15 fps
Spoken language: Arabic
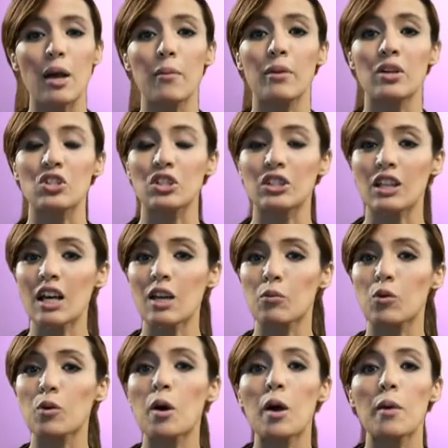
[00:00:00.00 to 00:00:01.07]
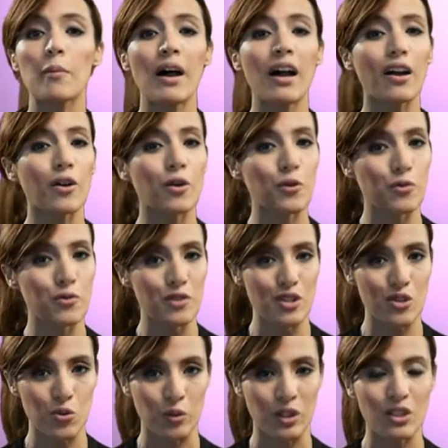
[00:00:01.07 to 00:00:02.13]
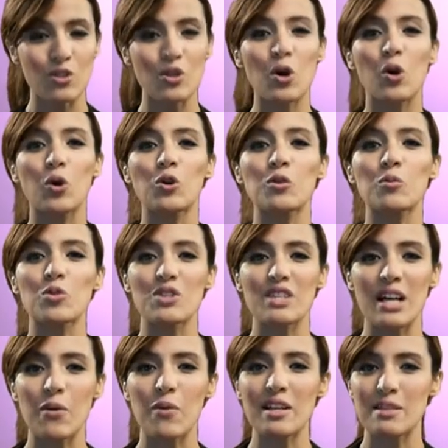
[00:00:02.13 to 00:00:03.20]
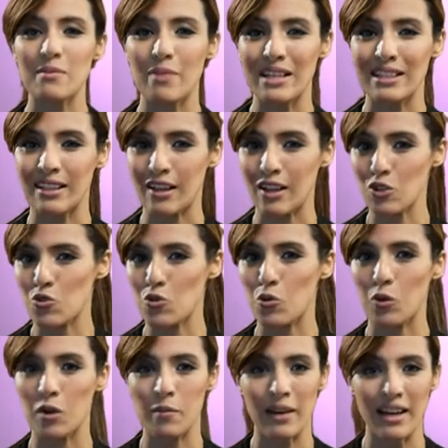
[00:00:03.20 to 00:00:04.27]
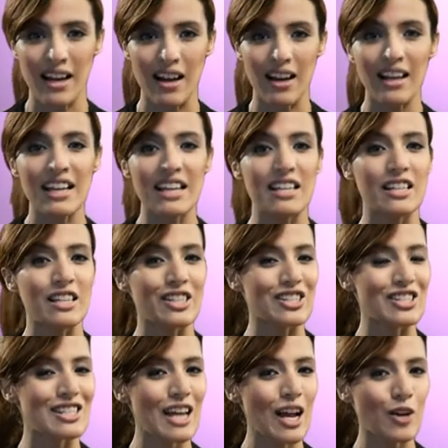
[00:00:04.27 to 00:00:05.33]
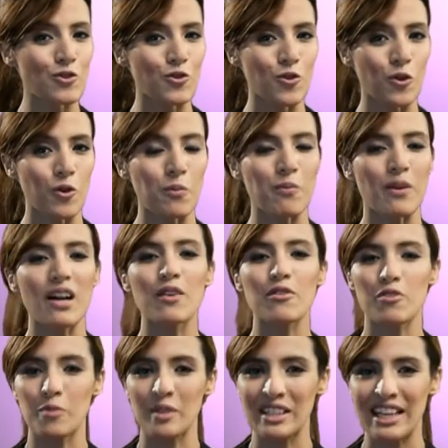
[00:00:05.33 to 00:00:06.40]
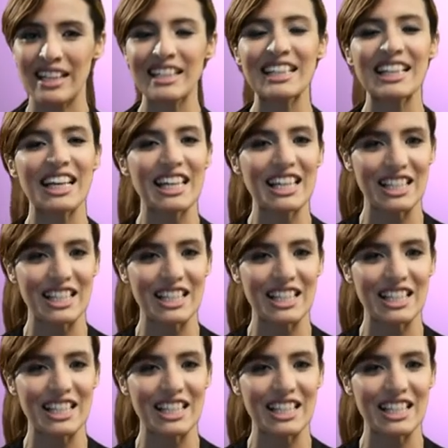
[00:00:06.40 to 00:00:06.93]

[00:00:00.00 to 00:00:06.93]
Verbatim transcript: باش يطالبوا بحقهم في التصويت والمساواه بين الرجل والمراه اللي اجتاحت اوروبا في بدايه القرن